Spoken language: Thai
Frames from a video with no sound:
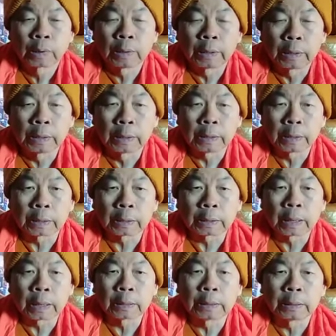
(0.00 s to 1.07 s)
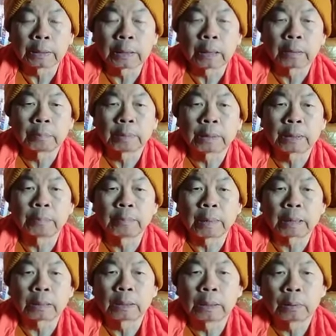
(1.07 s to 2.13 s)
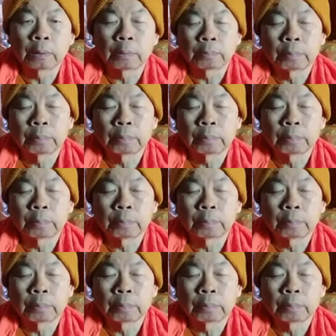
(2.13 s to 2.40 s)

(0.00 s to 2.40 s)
เนี่ยอัตตหิตะปฏิบัตินี่ก็